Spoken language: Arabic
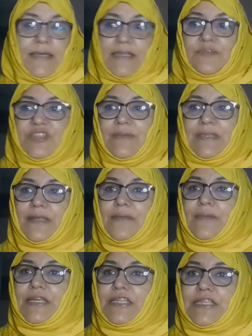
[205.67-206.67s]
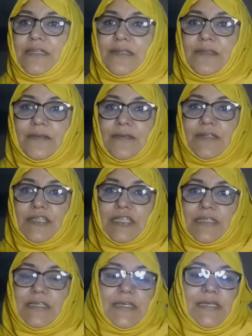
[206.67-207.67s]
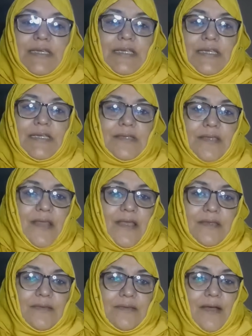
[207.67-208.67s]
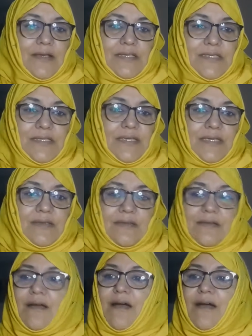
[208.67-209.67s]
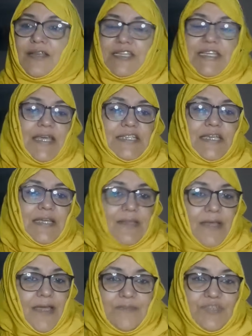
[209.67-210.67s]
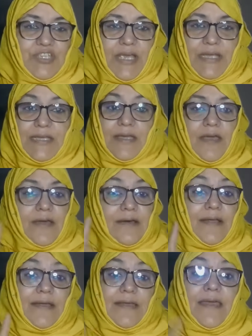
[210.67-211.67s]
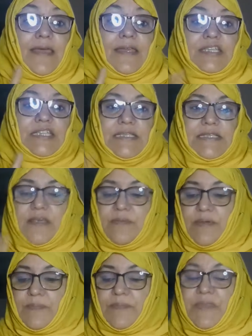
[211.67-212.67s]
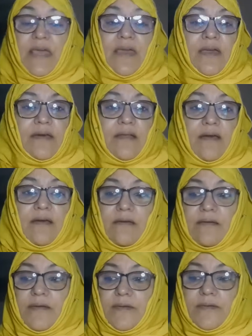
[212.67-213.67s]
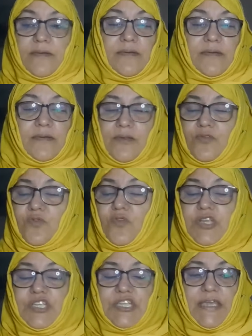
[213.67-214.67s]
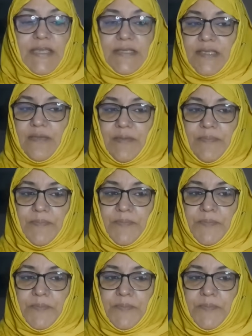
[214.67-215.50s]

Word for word: كتمشي مثلا باغي تشدي تشدي ترين الطاكسي الكار شي حاجه كتلقيه مشى عليك راه كاين شي سبب راه لكل شيء سبب